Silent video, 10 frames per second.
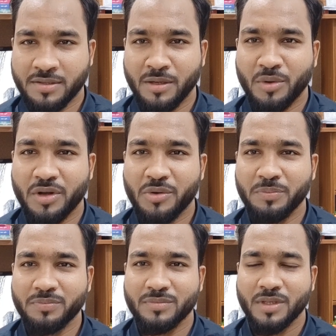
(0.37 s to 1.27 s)
আসসালামু আলাইকুম
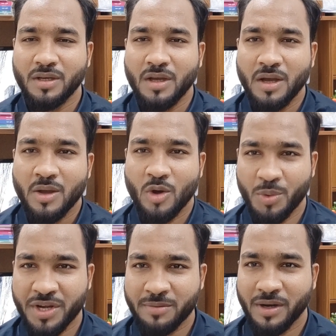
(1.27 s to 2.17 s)

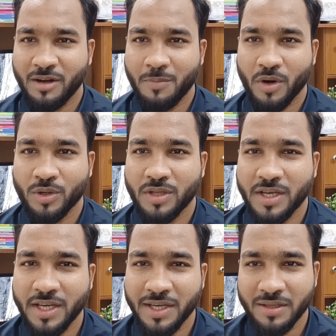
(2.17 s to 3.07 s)
কমিটিভ বাংলার পক্ষ
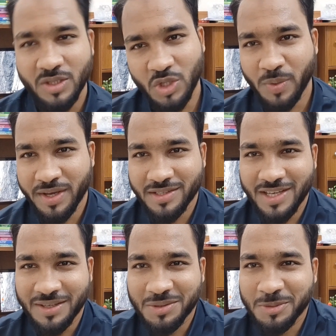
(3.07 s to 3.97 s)
থেকে সবাইকে
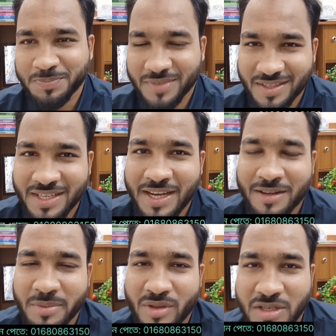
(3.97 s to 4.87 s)
স্বাগতম
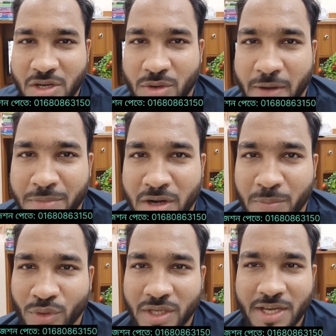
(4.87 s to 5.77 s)
শিক্ষার্থীবৃন্দ আশা করি আপনারা
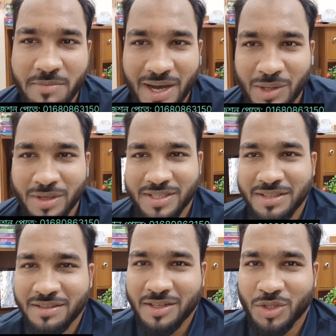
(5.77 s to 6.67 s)
প্রত্যেকেই ভালো আছেন
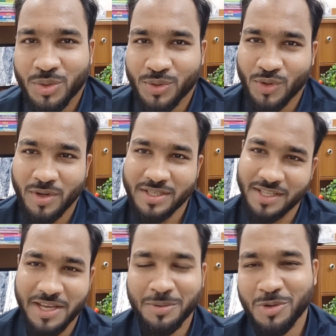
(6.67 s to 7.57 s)
সুস্থ
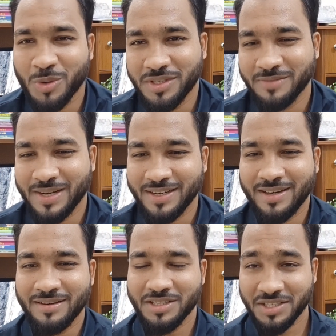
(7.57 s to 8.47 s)
আছেন এবং কমিটিভ বাংলা
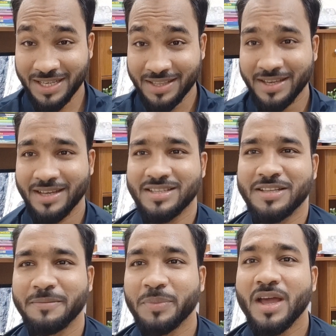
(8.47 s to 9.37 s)
সাথে
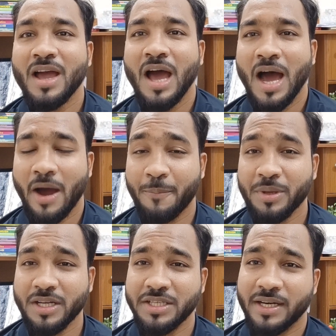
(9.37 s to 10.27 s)
আছেন
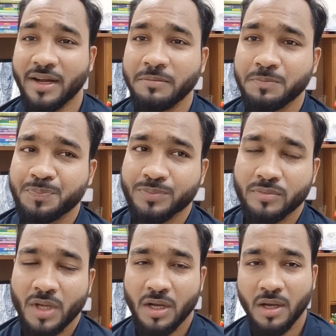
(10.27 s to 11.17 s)
আপনারা যারা
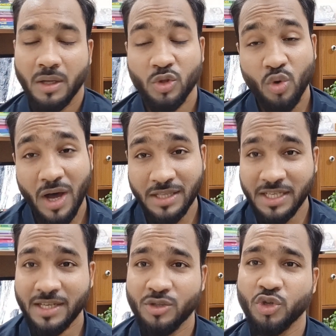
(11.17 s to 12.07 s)
দু
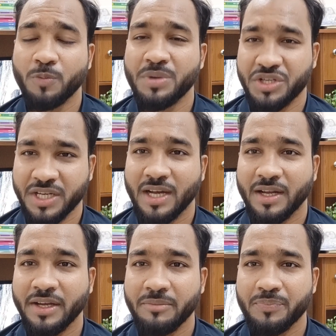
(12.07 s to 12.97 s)

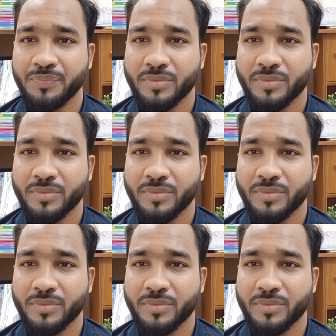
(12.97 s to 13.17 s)
সালে